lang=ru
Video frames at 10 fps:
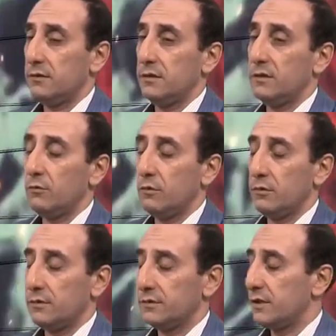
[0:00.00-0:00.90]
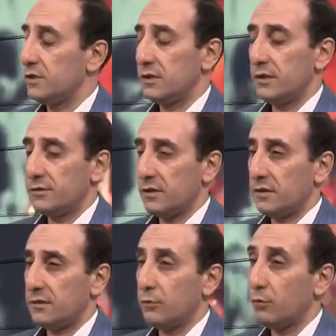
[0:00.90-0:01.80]
его значительная
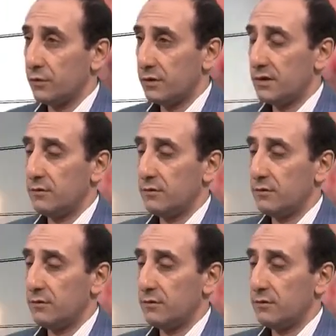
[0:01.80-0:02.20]
часть, горная,